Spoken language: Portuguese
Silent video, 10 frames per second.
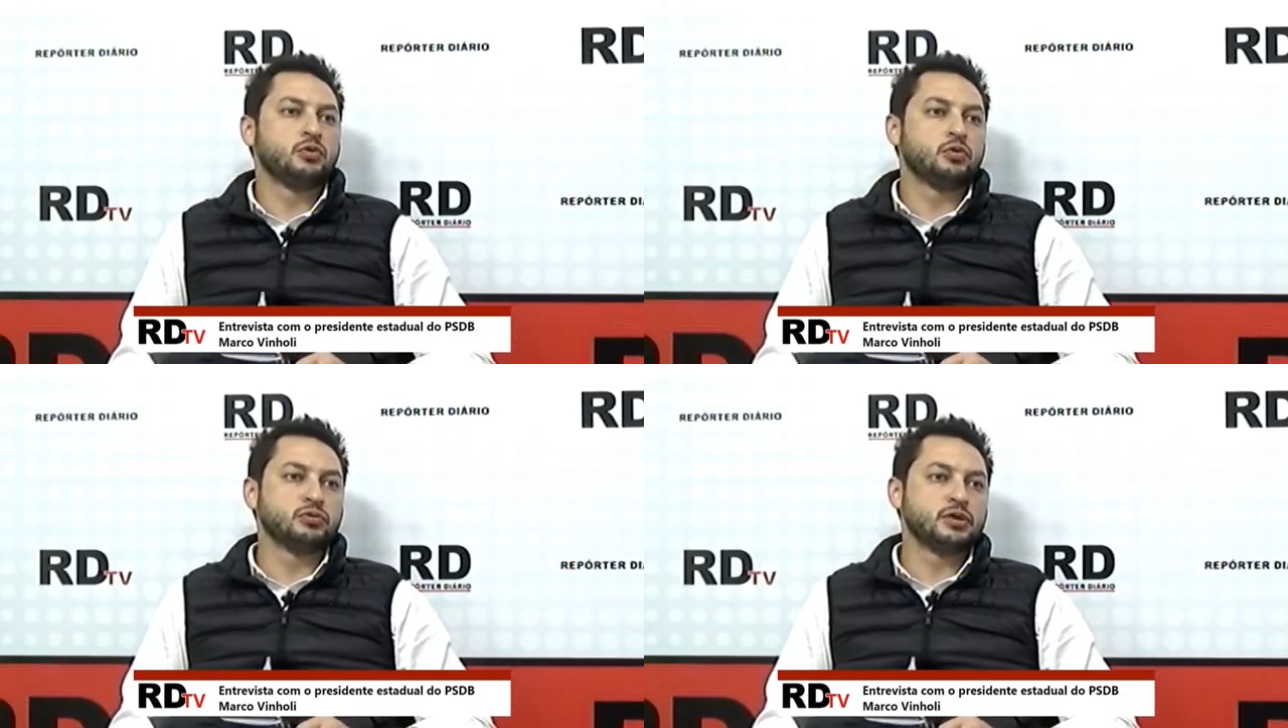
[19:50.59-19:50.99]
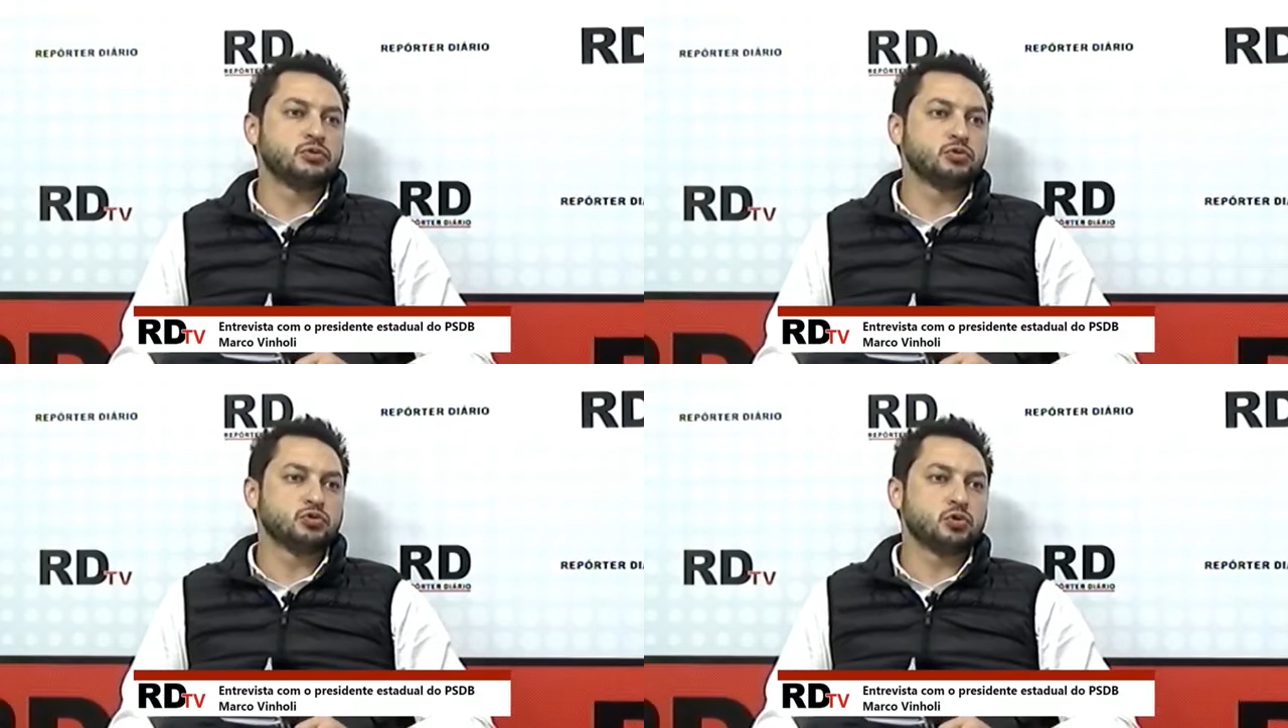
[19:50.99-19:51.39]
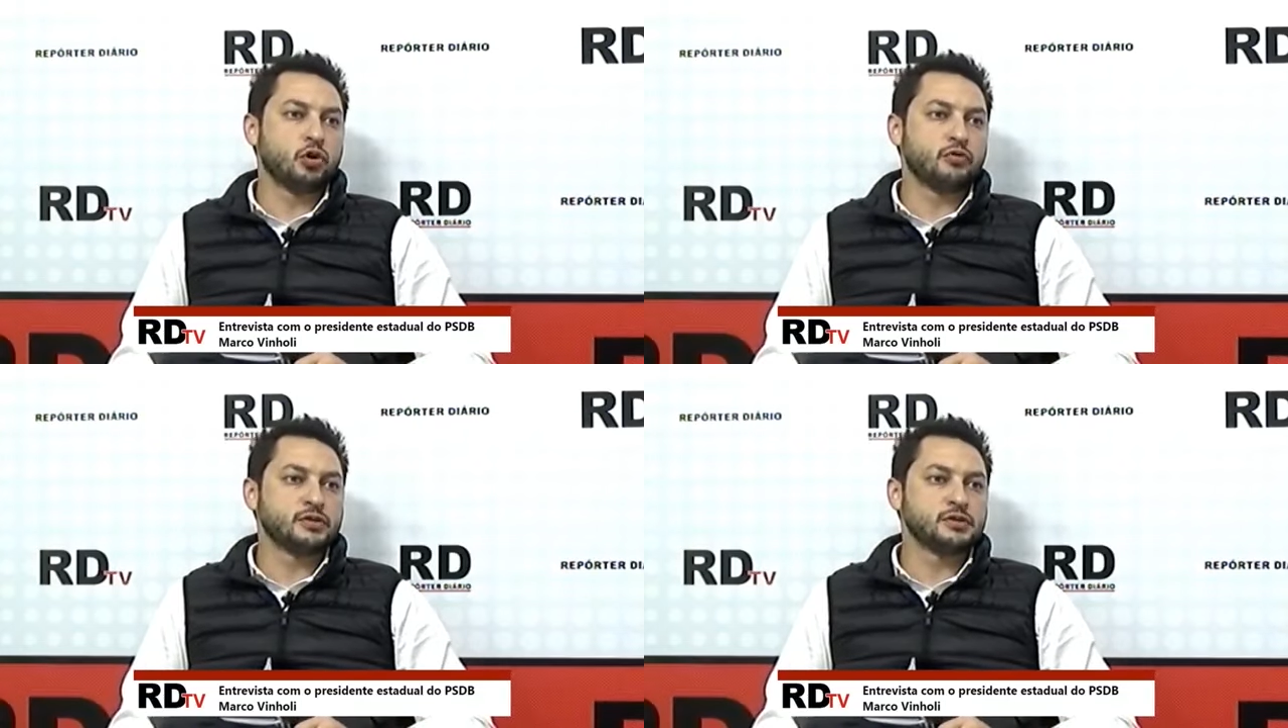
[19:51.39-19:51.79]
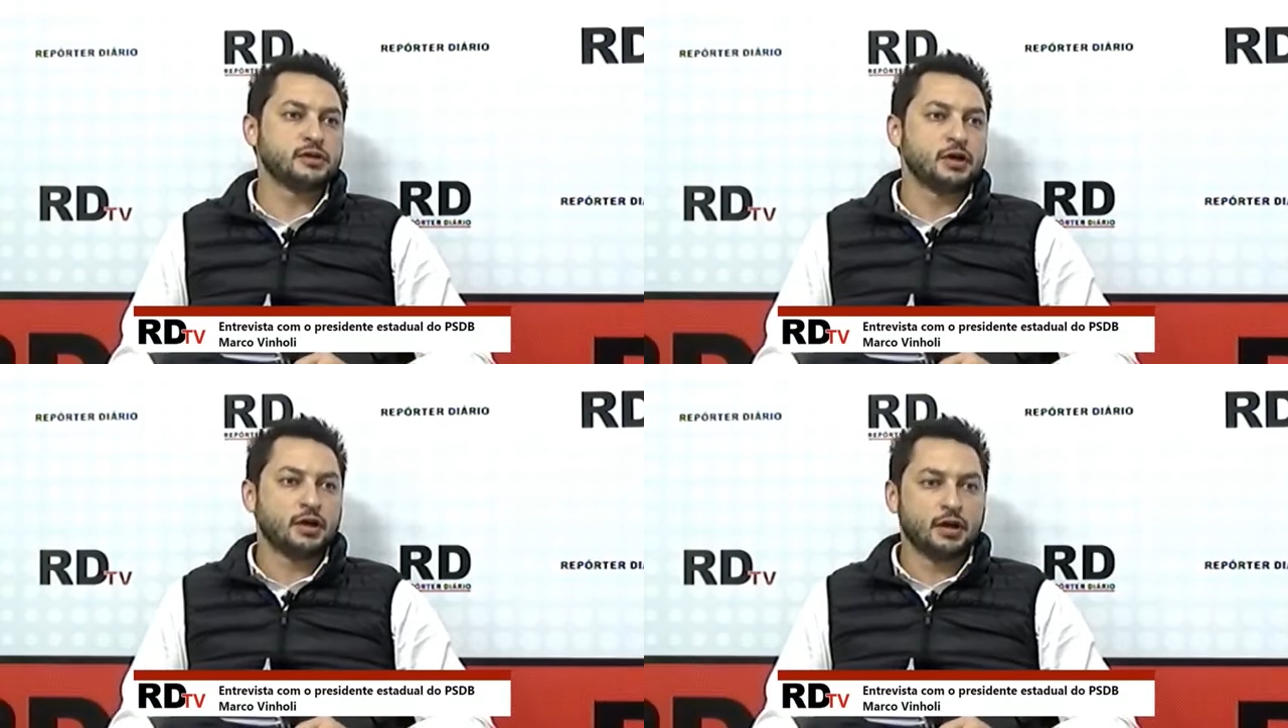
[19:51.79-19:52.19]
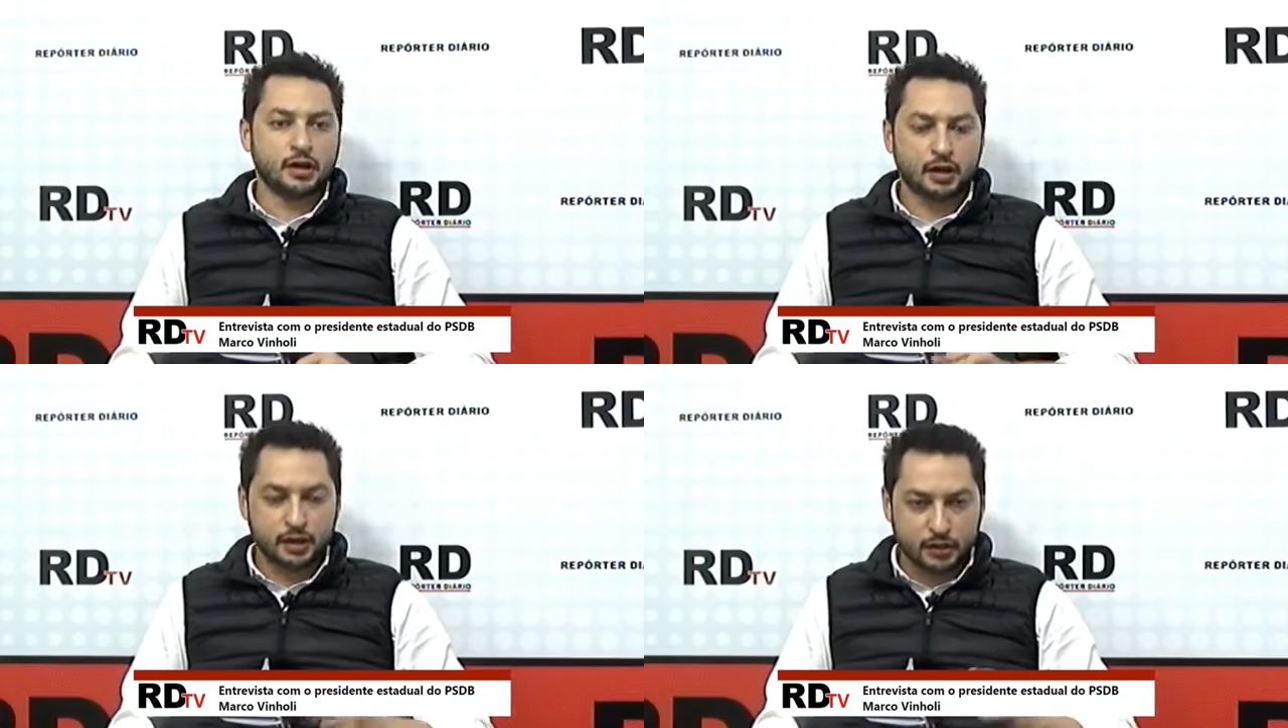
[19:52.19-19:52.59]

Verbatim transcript: com tantos jovens ah,